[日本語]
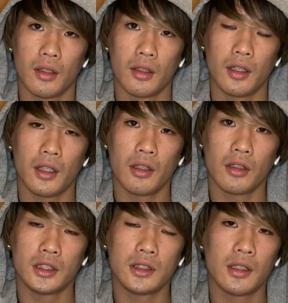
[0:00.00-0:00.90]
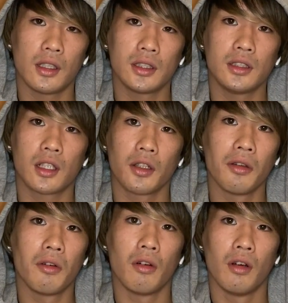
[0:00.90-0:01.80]
えー、自然らしいんだけ
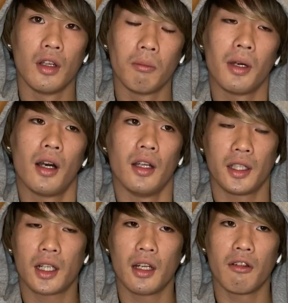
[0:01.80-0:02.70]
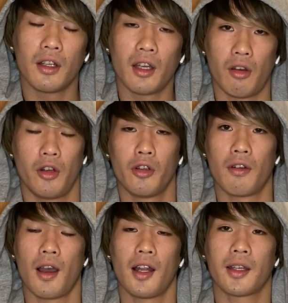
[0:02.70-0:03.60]
ど、まあ、光はなんかこれよく
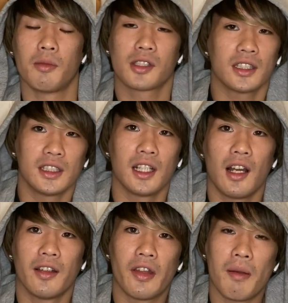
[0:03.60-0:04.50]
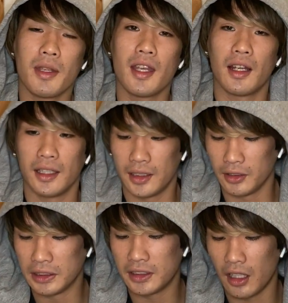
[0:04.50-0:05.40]
わからなきゃ難しいが、波であり
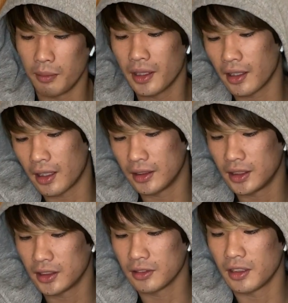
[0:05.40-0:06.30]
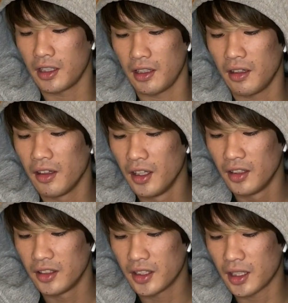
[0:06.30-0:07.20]
粒子であるみたいな感じらしくて、
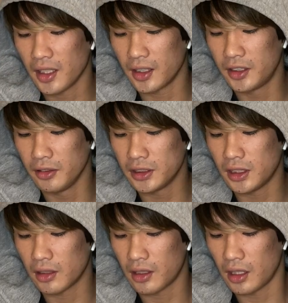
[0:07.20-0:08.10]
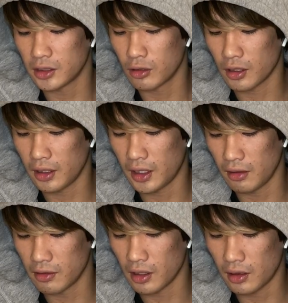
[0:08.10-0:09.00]
光が粒子だったらそれができる
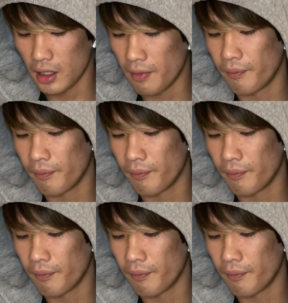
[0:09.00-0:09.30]
んだって。